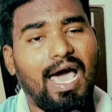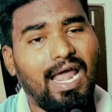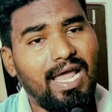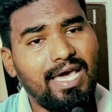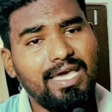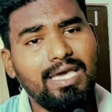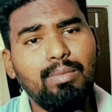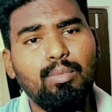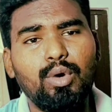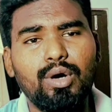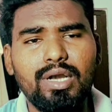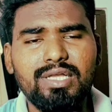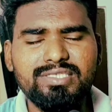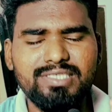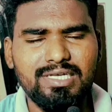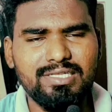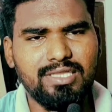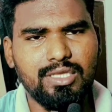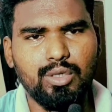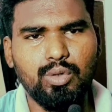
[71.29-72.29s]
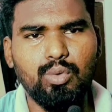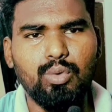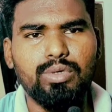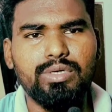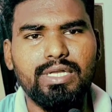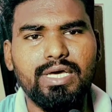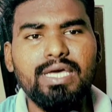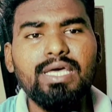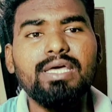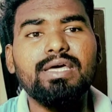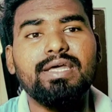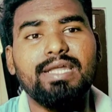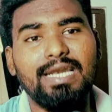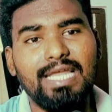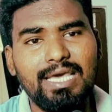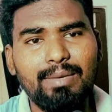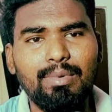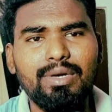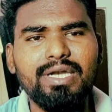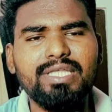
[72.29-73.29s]
అలాగే మోడల్స్ చాలా తక్కువ ఉంటాయి
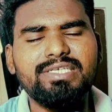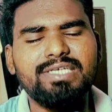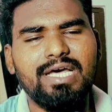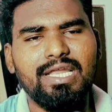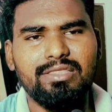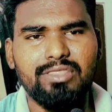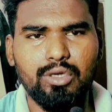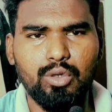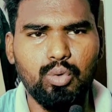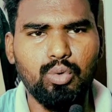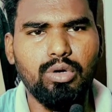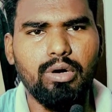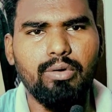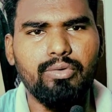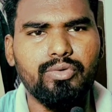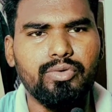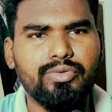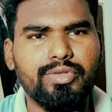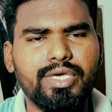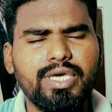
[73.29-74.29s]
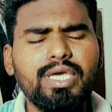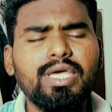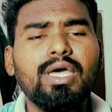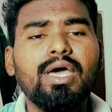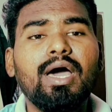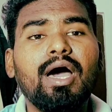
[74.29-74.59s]
రిలయబిలిటీ చాలా తక్కువగా ఉంటుంది